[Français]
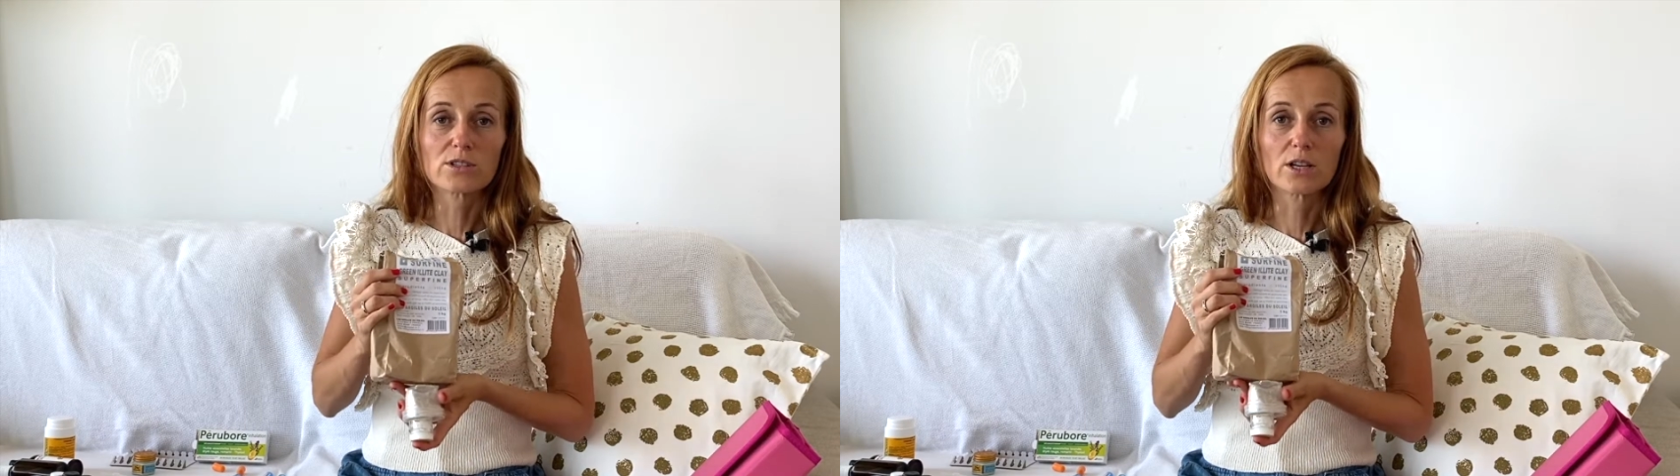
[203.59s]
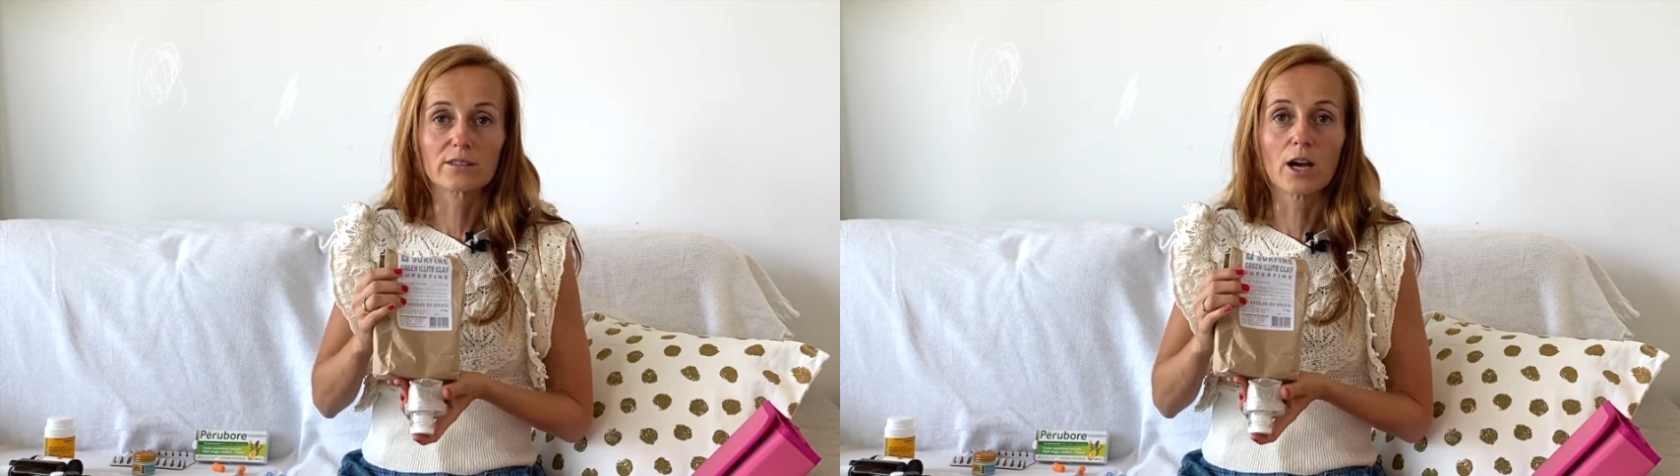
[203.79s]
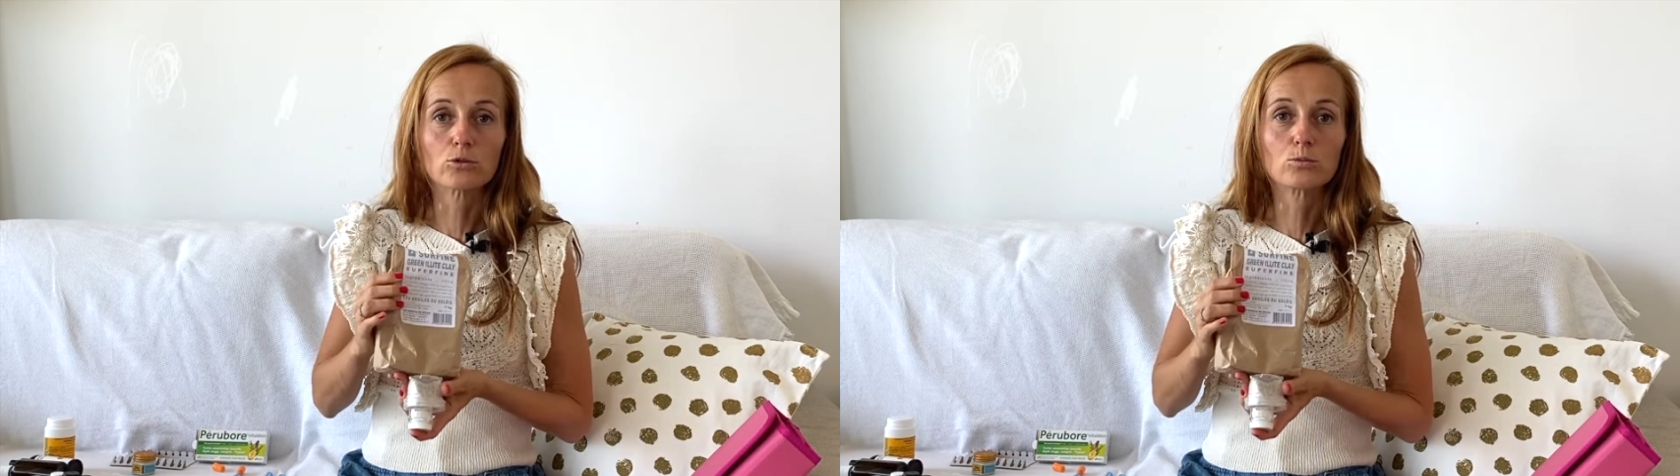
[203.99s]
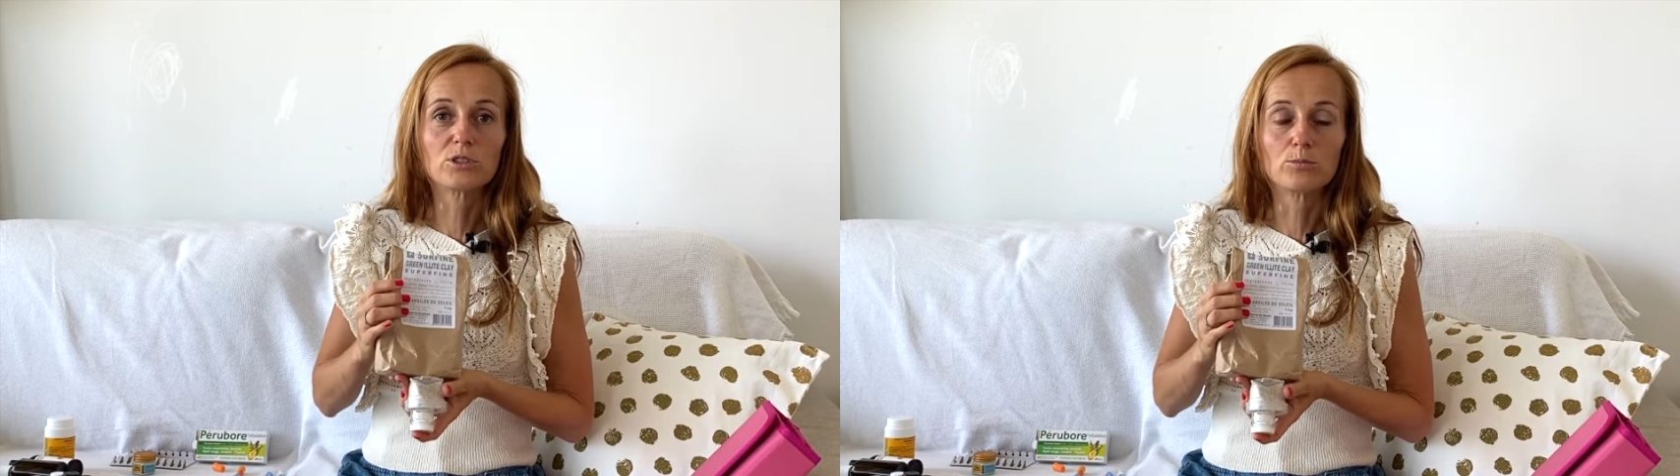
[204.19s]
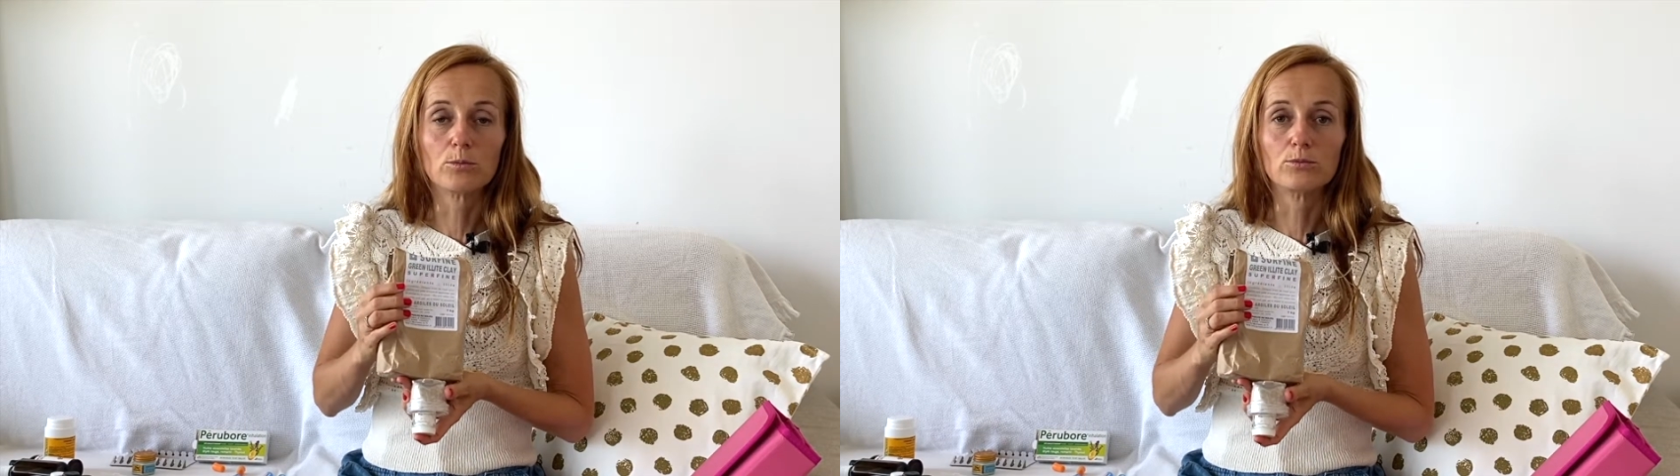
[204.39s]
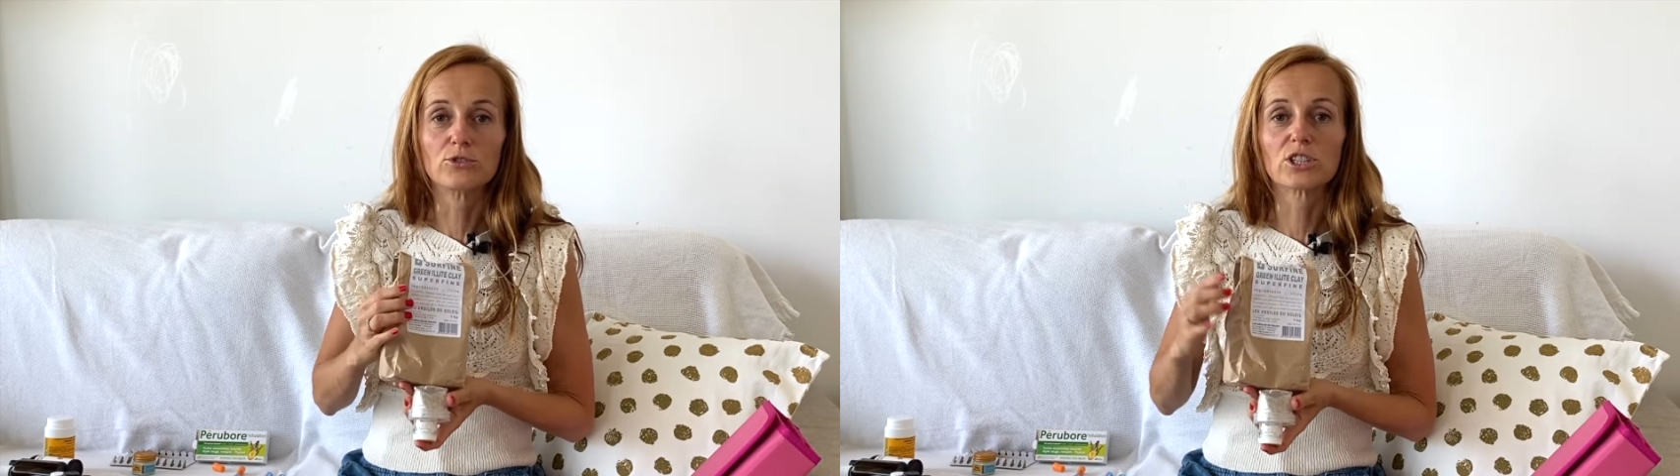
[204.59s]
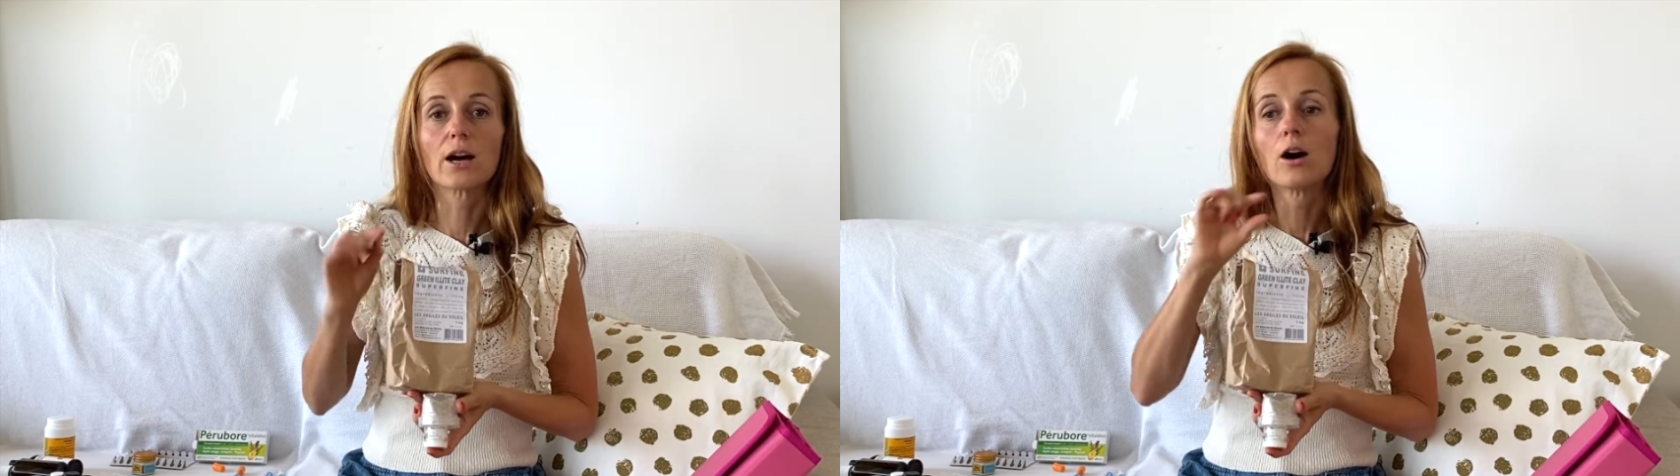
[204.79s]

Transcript: Elle sera un tout petit peu plus chère